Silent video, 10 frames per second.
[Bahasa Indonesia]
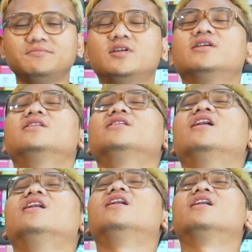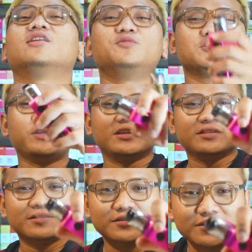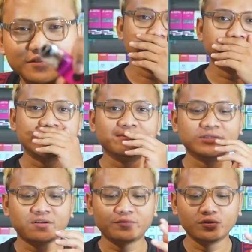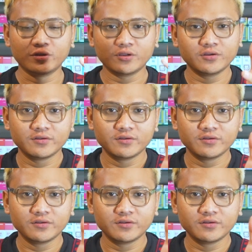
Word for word: uh, lu mau cobain bener-bener full